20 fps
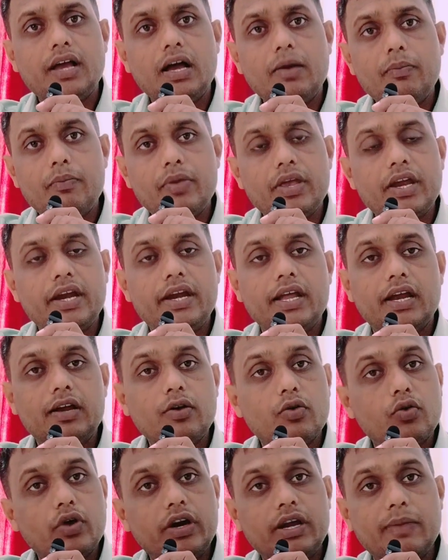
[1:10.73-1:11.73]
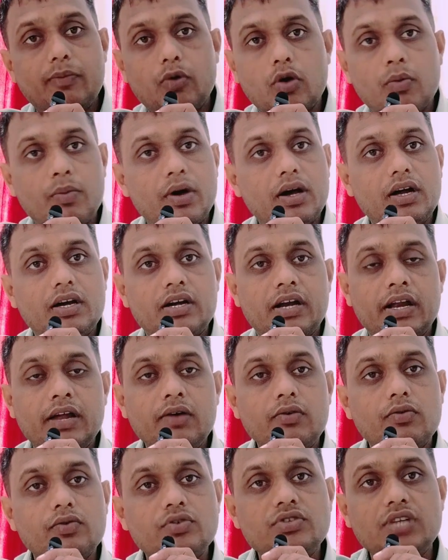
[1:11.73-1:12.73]
या आप बी या कोई डिप्लोमा कर
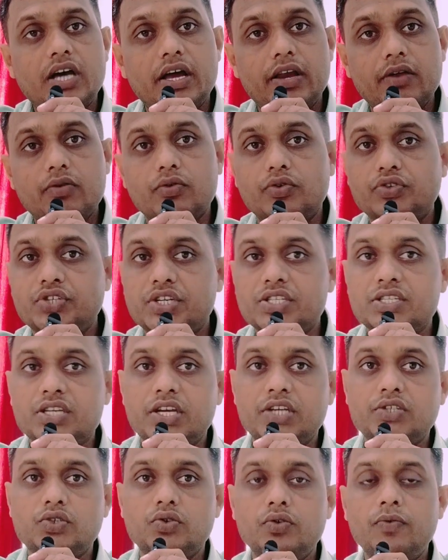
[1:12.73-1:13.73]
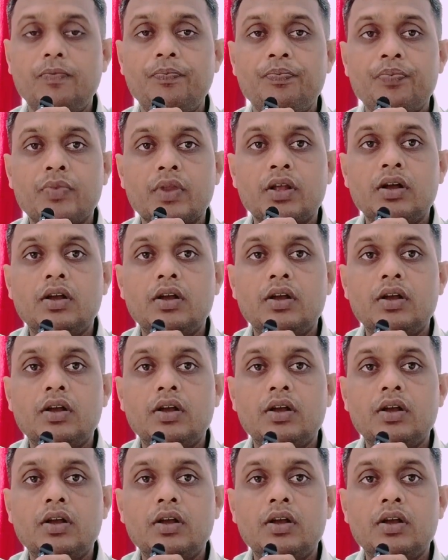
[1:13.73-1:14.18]
रहे हैं वो सारे कोर्सेज के जो